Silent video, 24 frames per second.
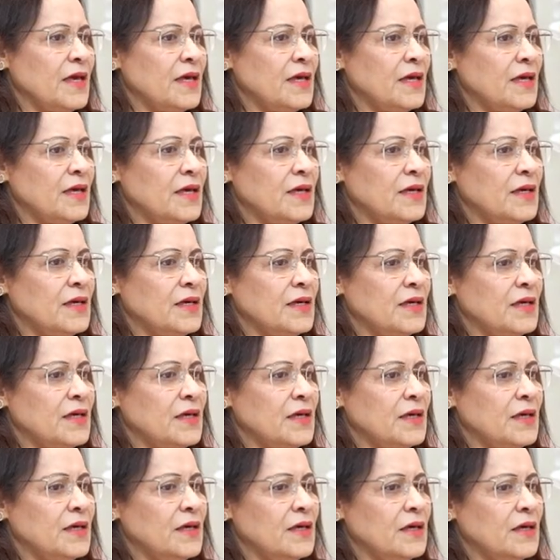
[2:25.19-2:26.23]

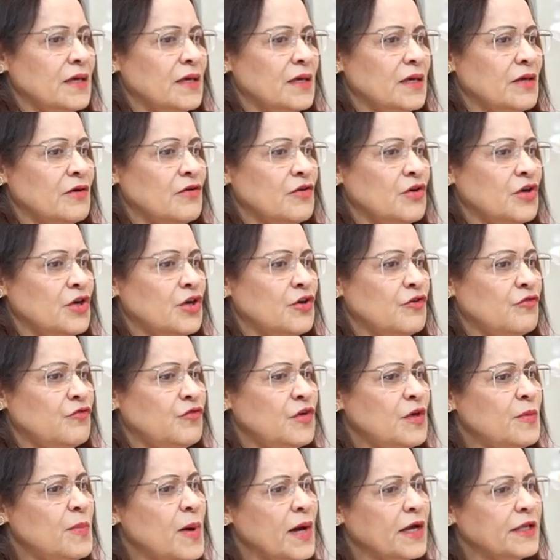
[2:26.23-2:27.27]
آه،
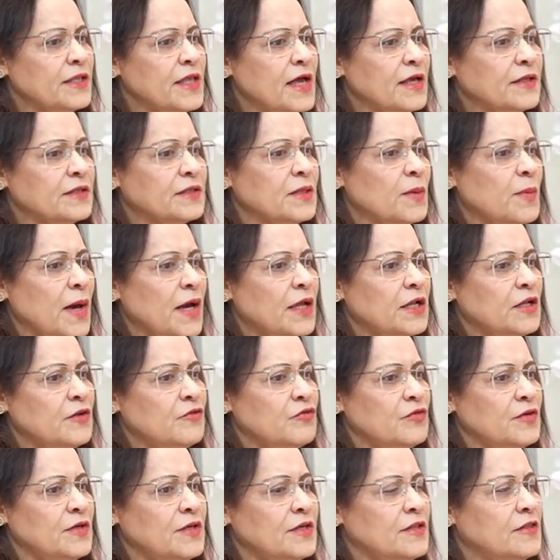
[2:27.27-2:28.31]
في بغداد طبعا
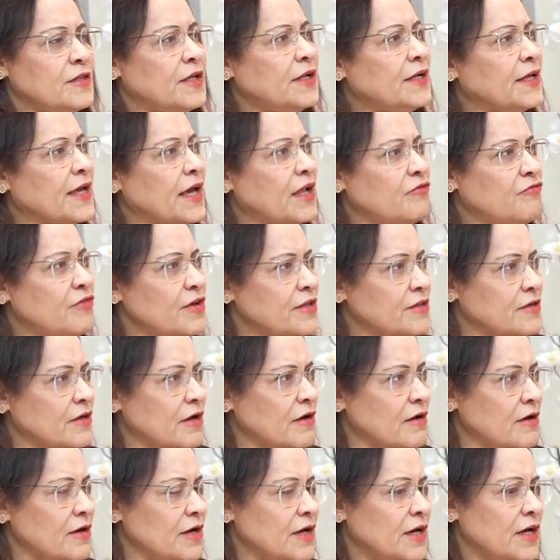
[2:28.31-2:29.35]
في تلك
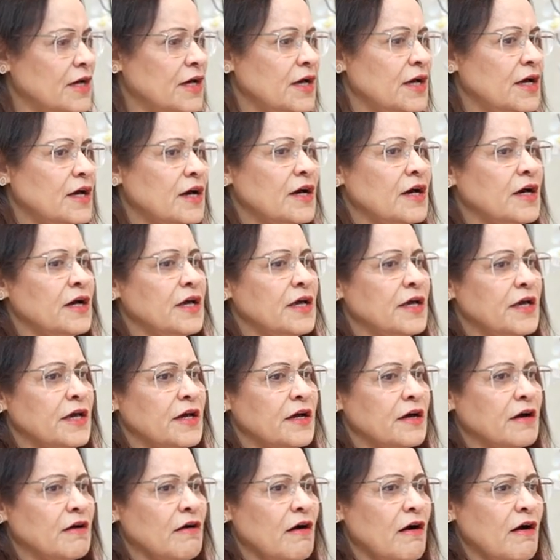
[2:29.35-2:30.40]
الفترة
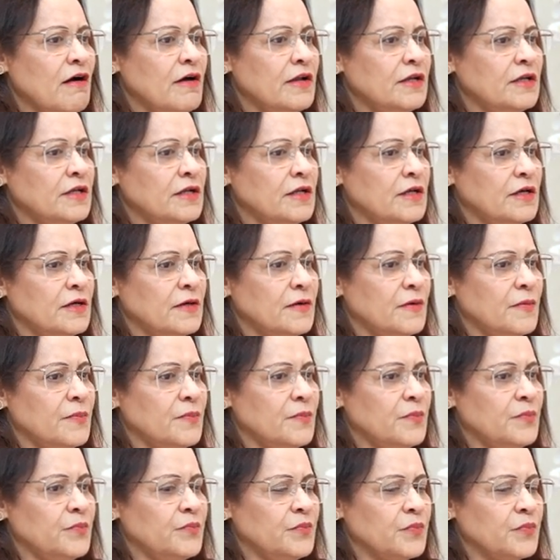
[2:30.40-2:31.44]
آه، كان آه،